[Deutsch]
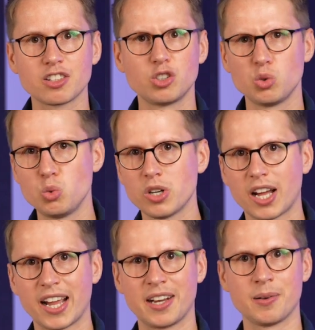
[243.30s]
das nun
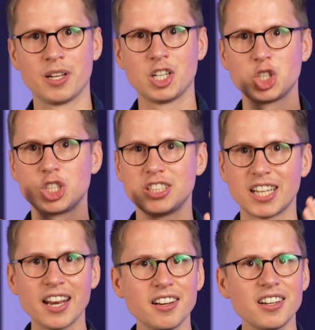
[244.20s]
ein
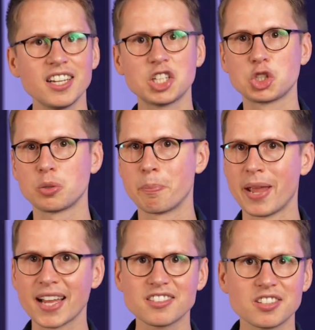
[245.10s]
ständig
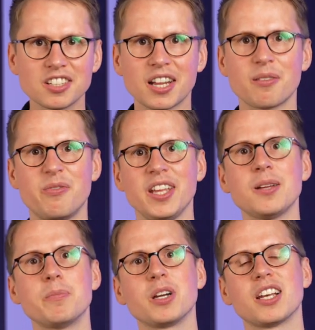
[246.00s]
schmerzender
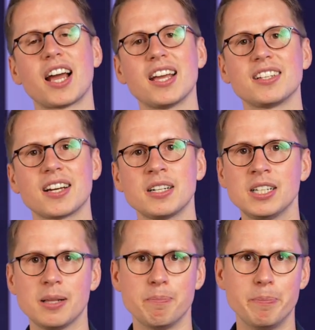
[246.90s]
Wegbegleiter
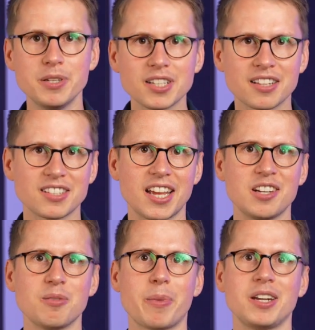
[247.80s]
bis ans
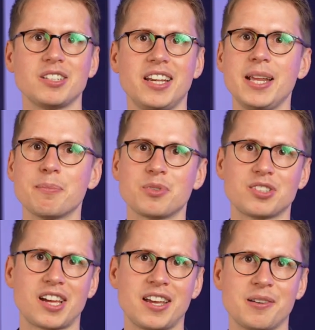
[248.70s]
Ende meines Lebens
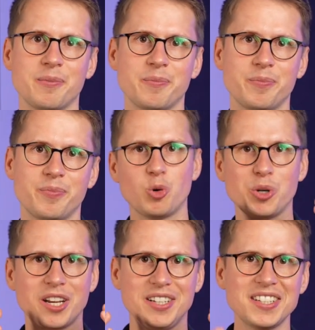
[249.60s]
sein. Und
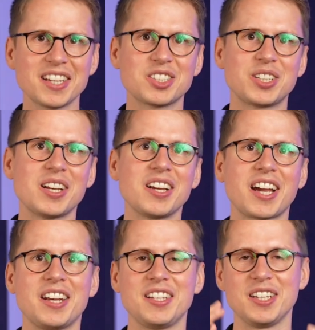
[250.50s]
an dieser Stelle
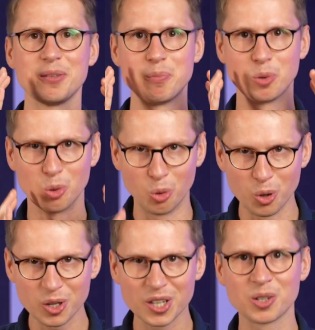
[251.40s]
kann ich dich
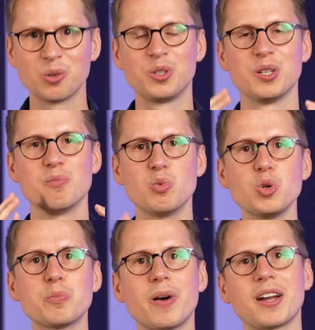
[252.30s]
beruhigen und dir
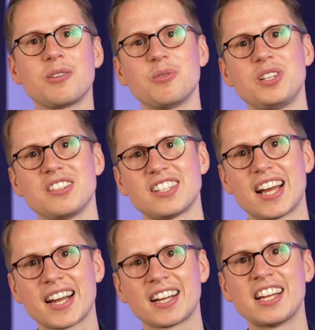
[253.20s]
Mut machen und dir
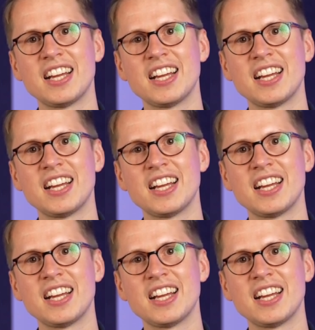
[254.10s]
sagen,